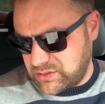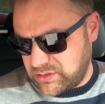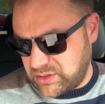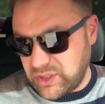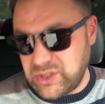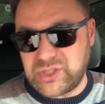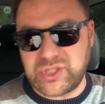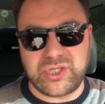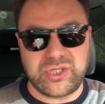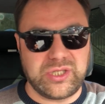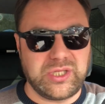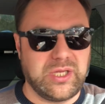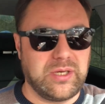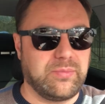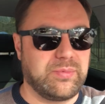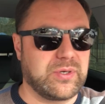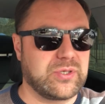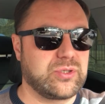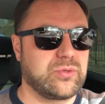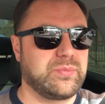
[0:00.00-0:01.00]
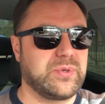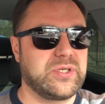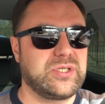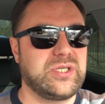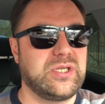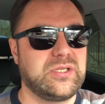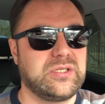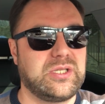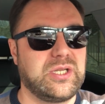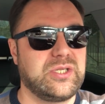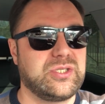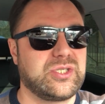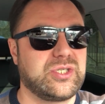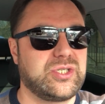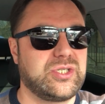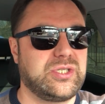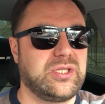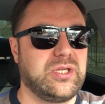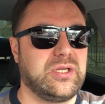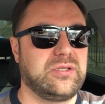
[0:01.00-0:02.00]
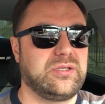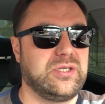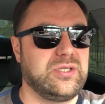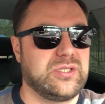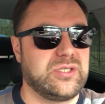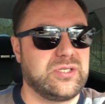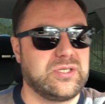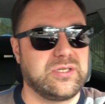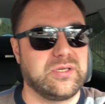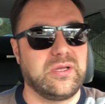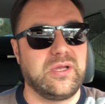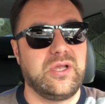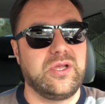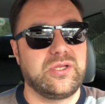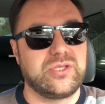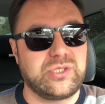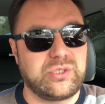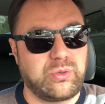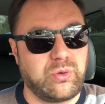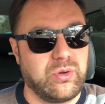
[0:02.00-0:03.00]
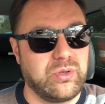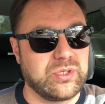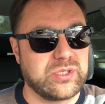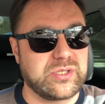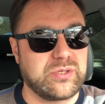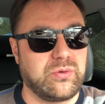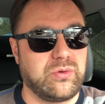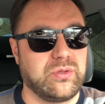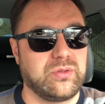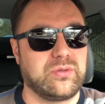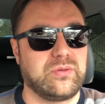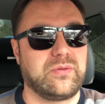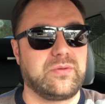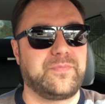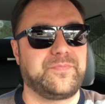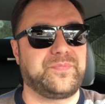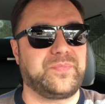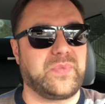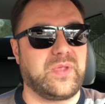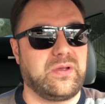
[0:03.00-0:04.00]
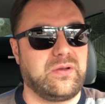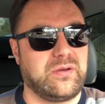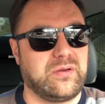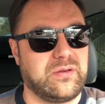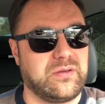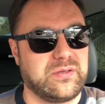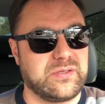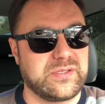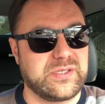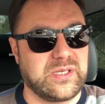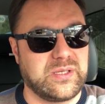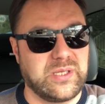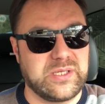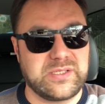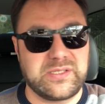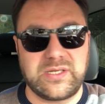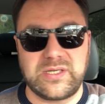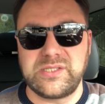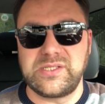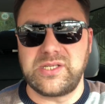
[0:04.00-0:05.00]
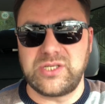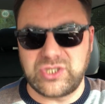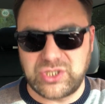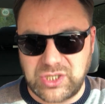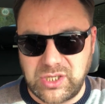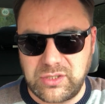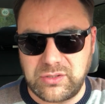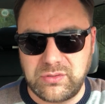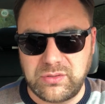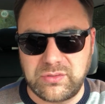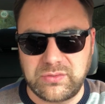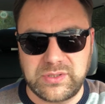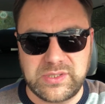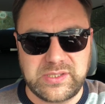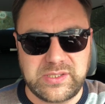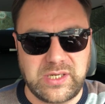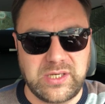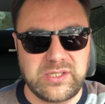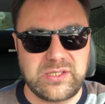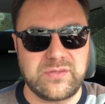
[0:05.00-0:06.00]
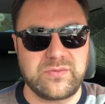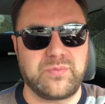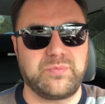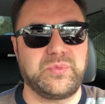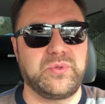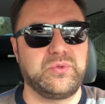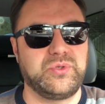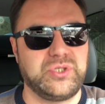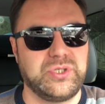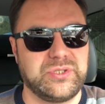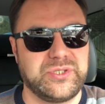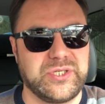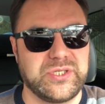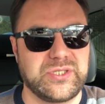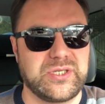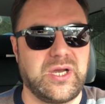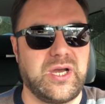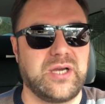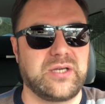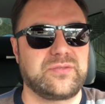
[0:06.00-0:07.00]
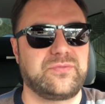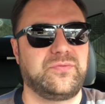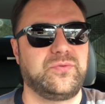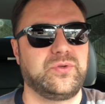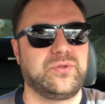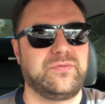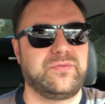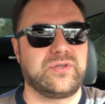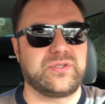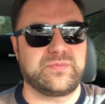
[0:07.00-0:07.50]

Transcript: 34, прошу прощения, 34 тысячи. Строился он а, согласно разрешению на строительство, получил сейчас акт ввода в